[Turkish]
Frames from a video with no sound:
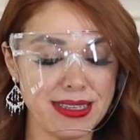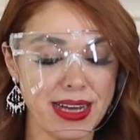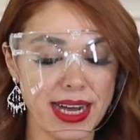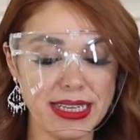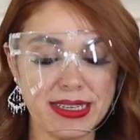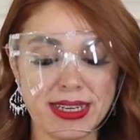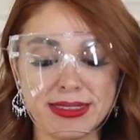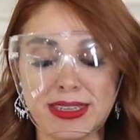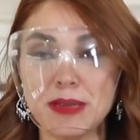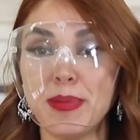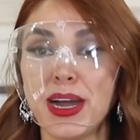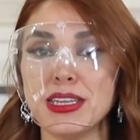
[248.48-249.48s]
senin aynı
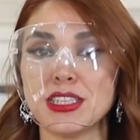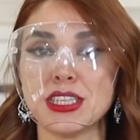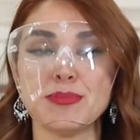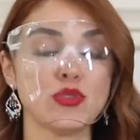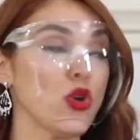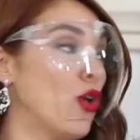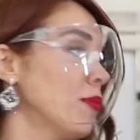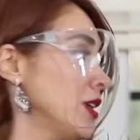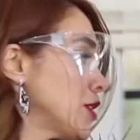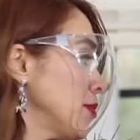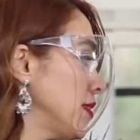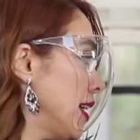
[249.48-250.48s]
kaderi paylaşıp şu 15